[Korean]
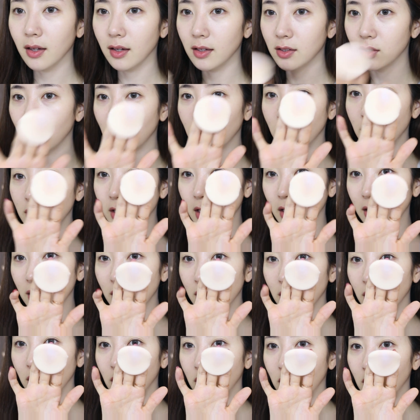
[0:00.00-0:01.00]
그래서 저는
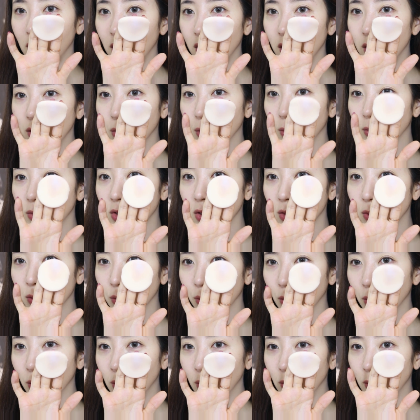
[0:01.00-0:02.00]
얘를 한 요
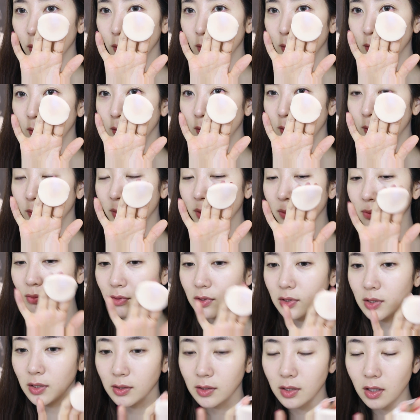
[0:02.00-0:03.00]
정도만
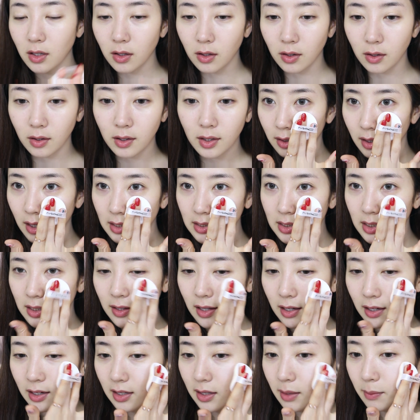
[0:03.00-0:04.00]
묻혀서 가장
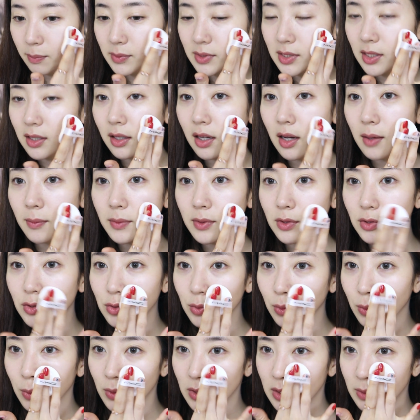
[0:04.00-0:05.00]
내가 입체감을
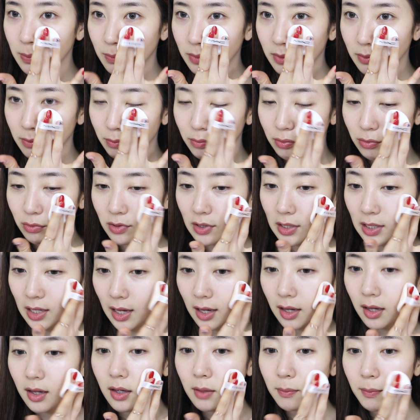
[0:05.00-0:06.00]
주고 싶은
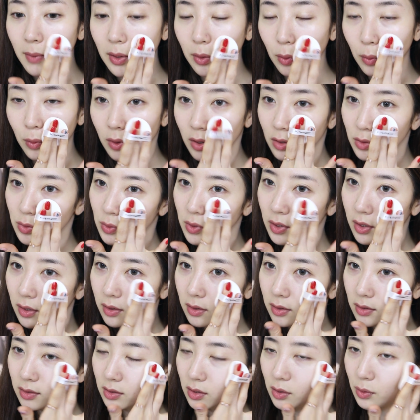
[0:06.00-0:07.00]
부위에만 올려줘요.
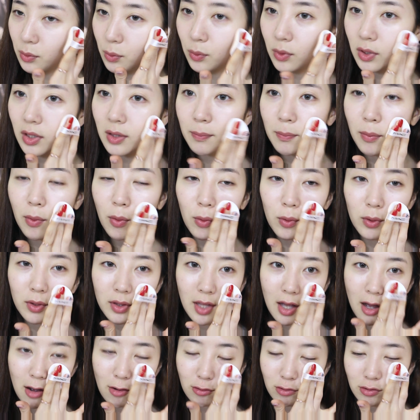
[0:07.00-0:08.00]
그래서 여기 볼
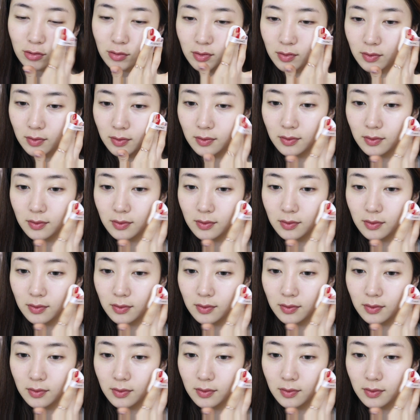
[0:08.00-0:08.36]
따고